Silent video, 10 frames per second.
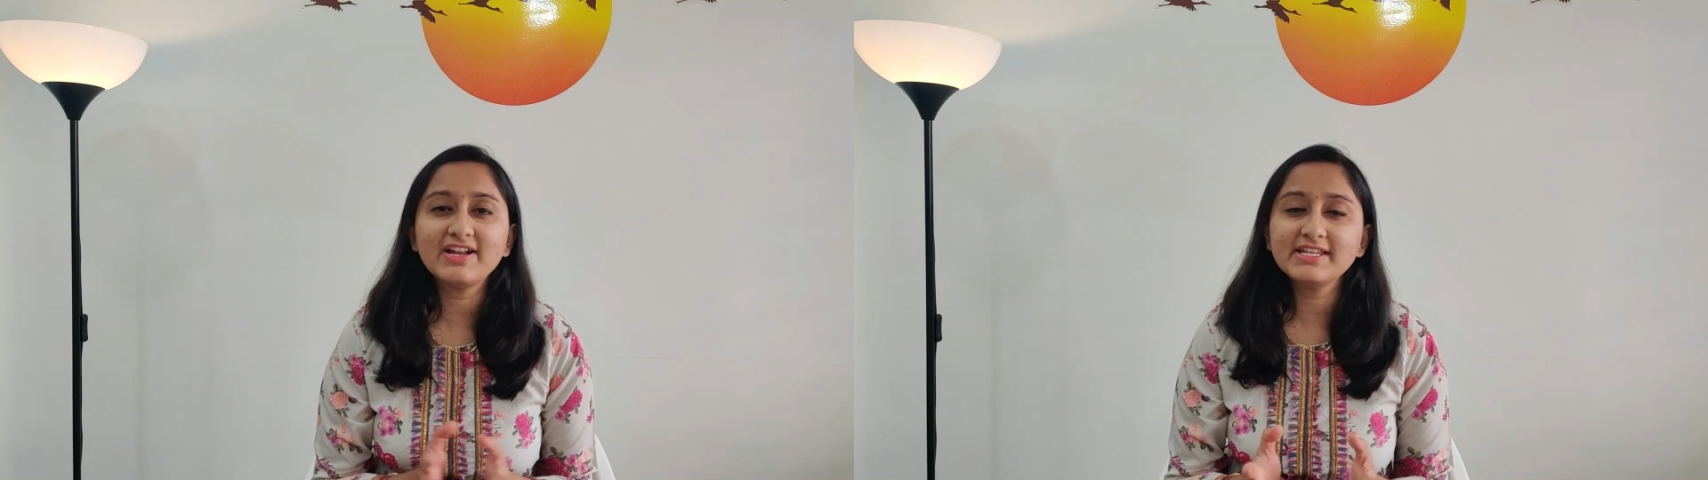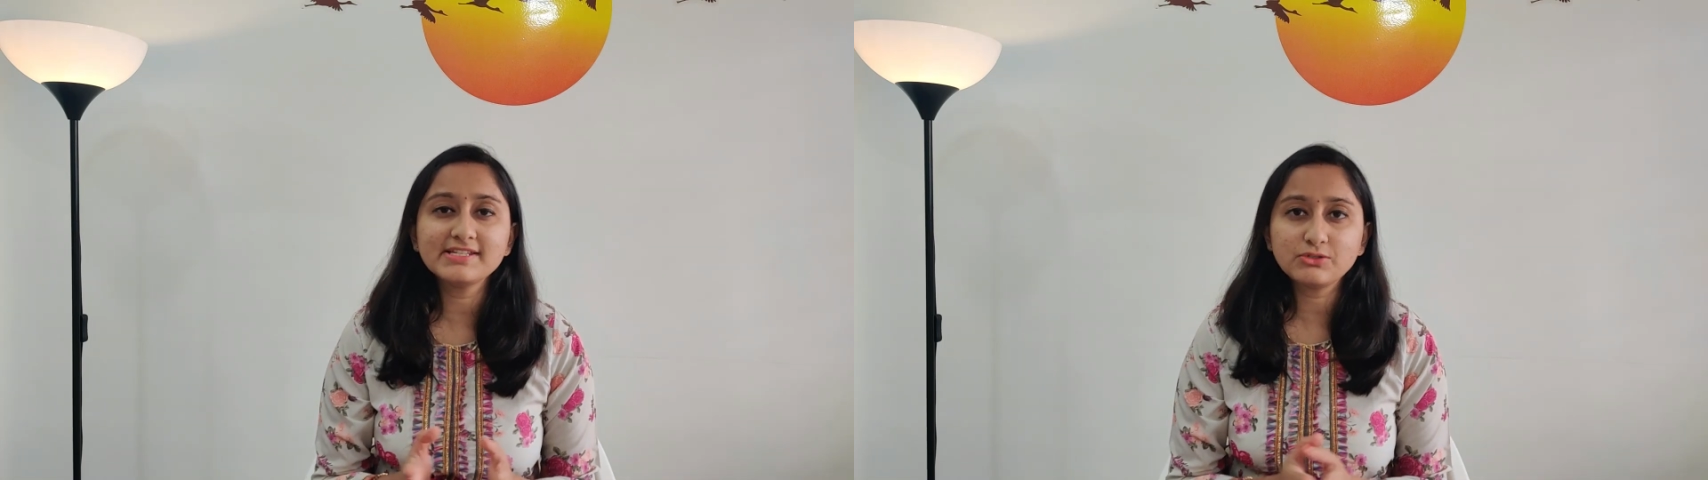
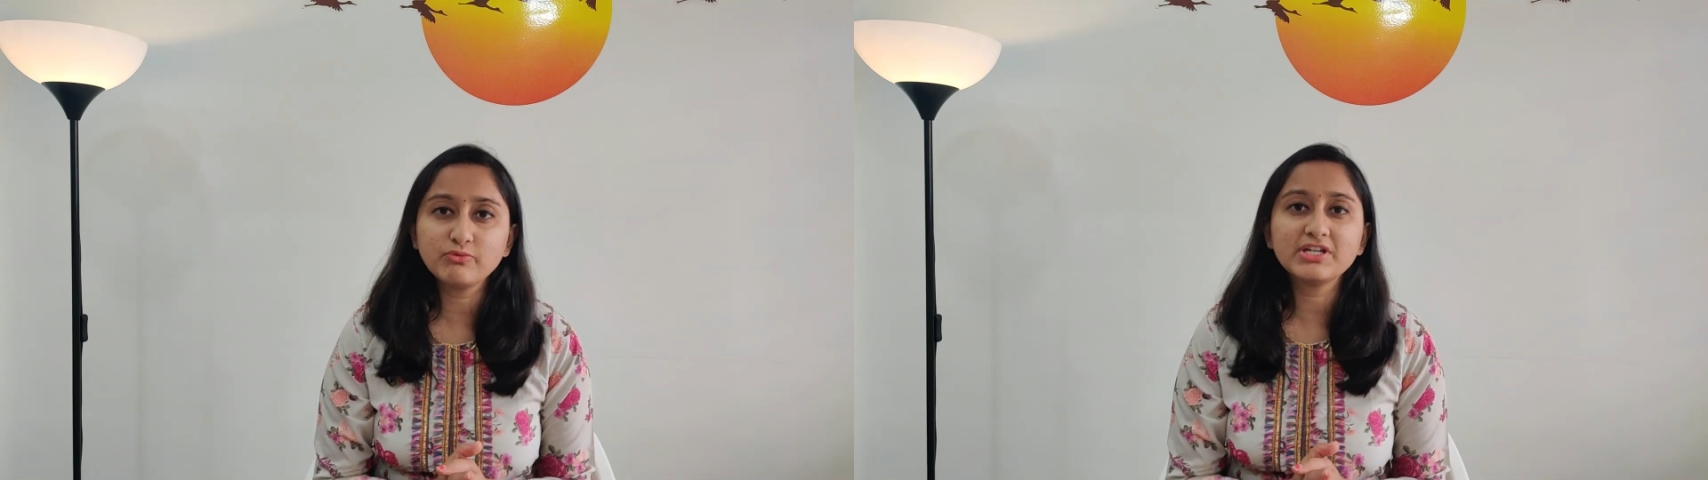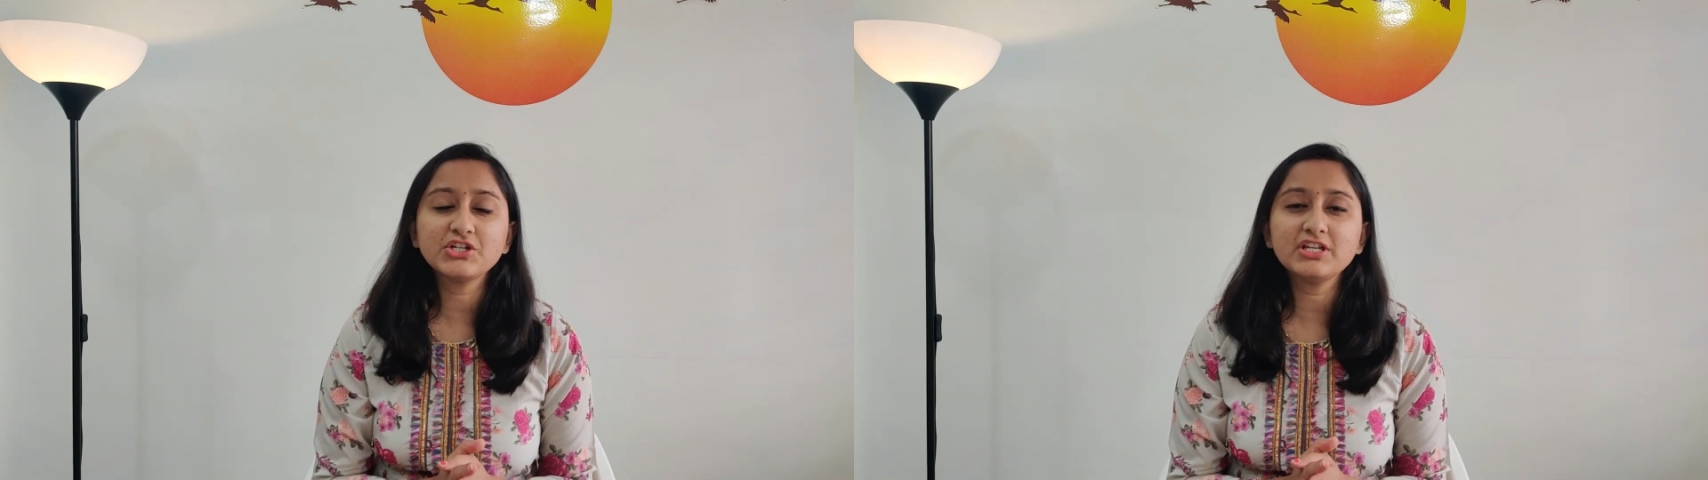वाली
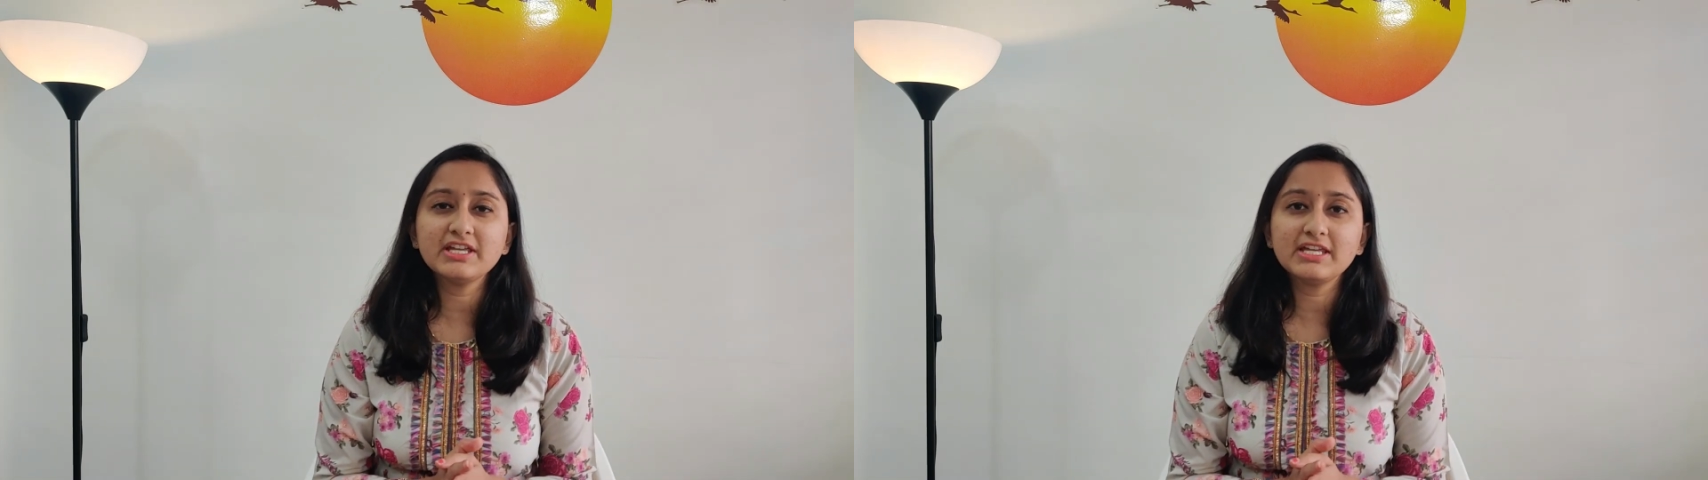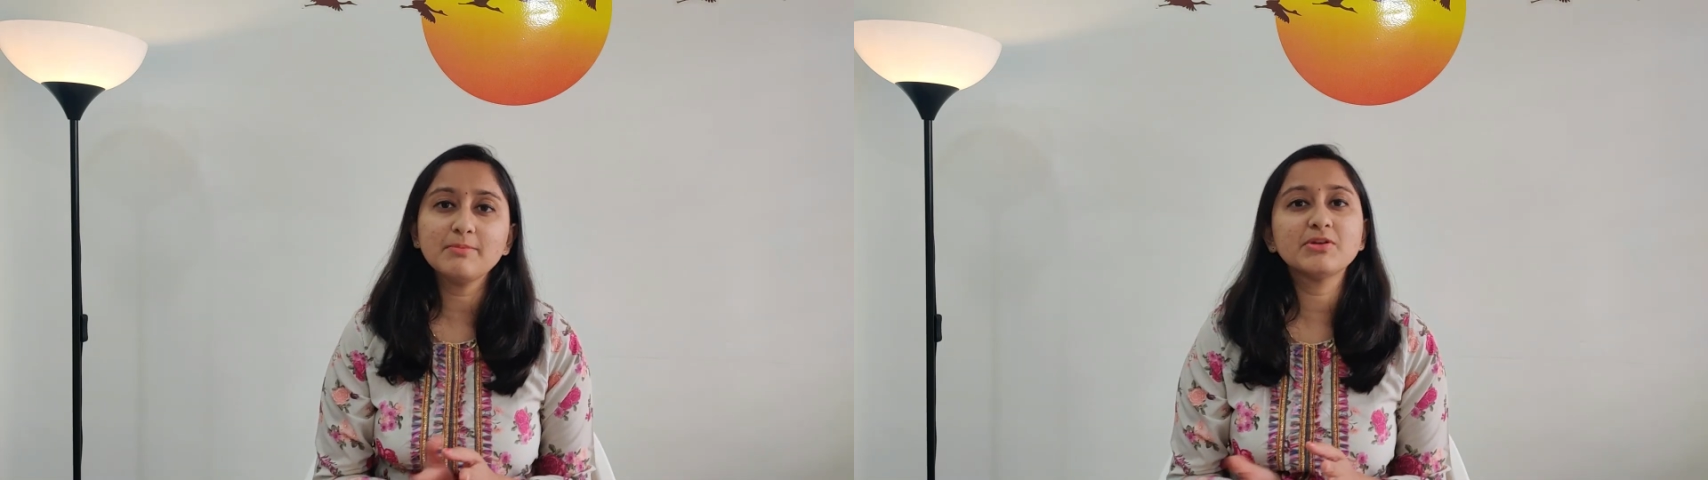सिचुएशन
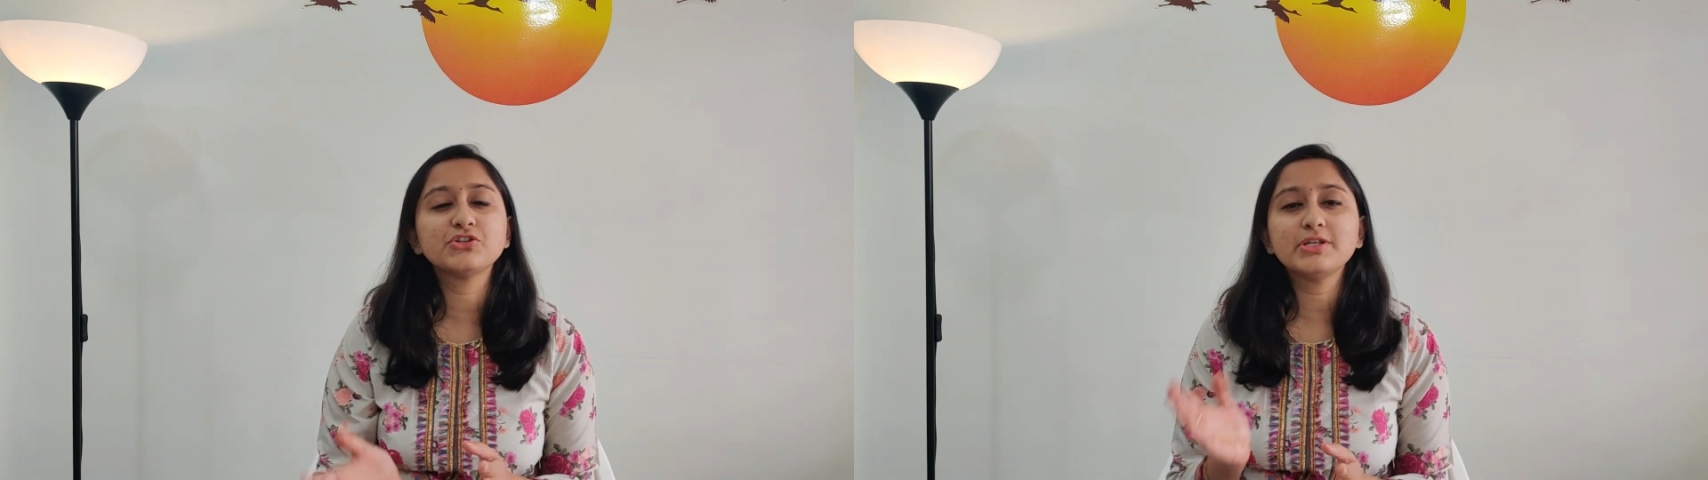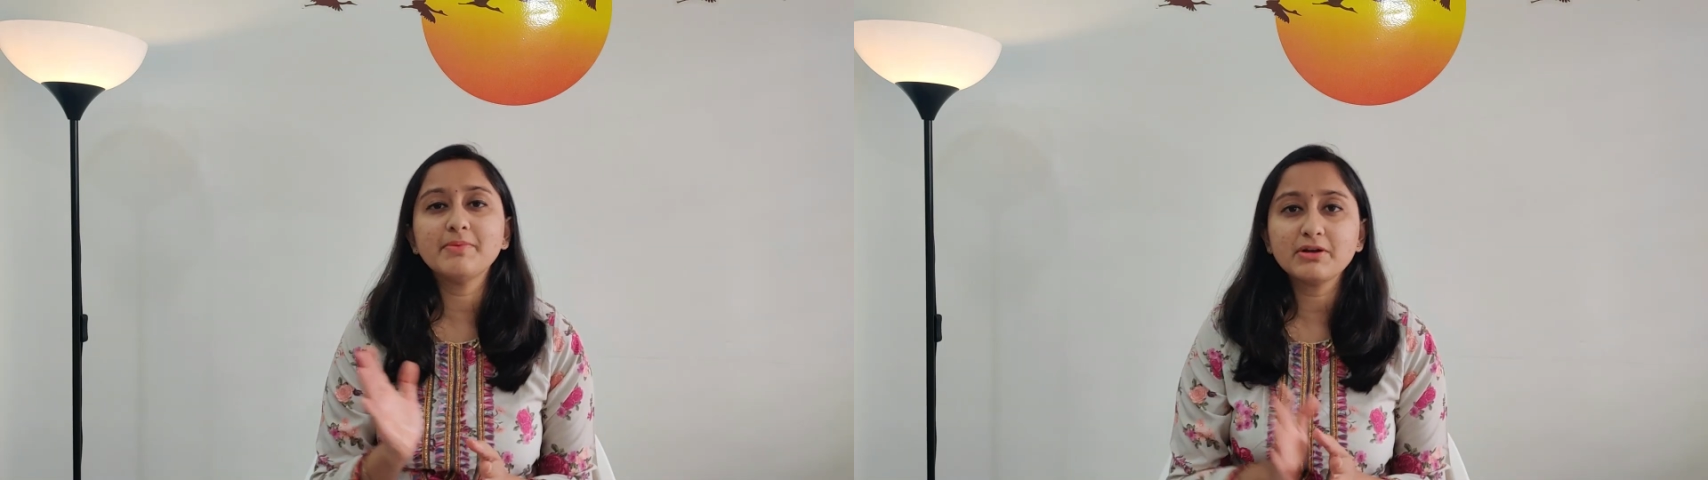नहीं है पिछली